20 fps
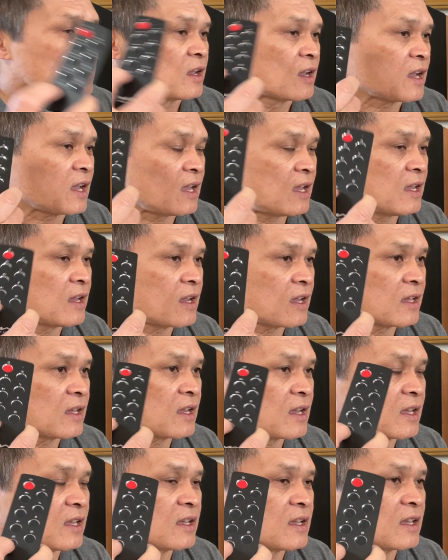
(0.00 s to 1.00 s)
cái cái
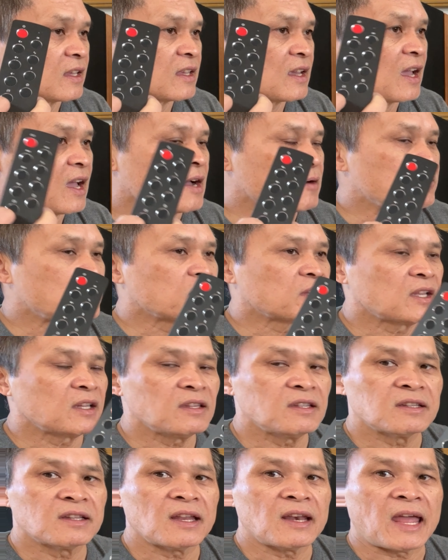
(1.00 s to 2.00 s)
cái, cái chất âm mình thích
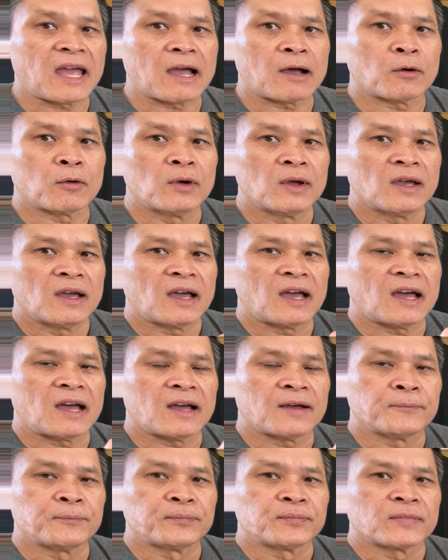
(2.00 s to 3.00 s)
như thế nào ha
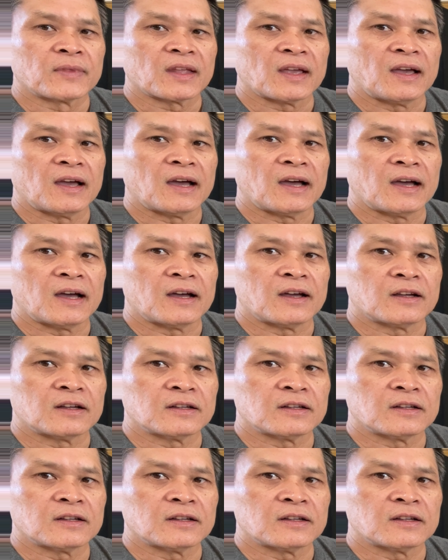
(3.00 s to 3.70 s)
à,